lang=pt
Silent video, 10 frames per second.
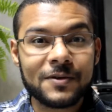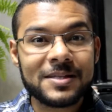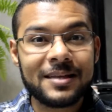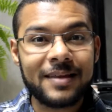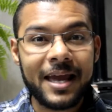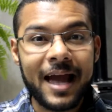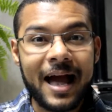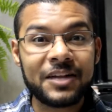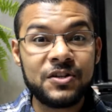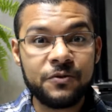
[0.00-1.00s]
você tenha
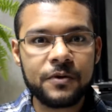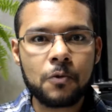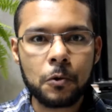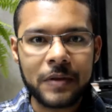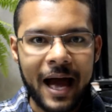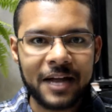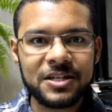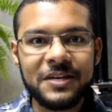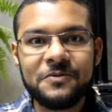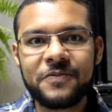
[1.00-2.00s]
dificuldade
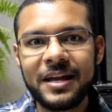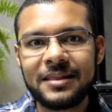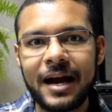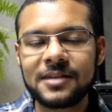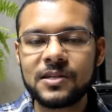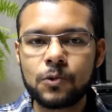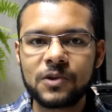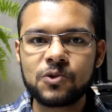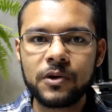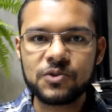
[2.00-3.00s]
em enfrentar
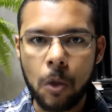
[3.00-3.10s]
situações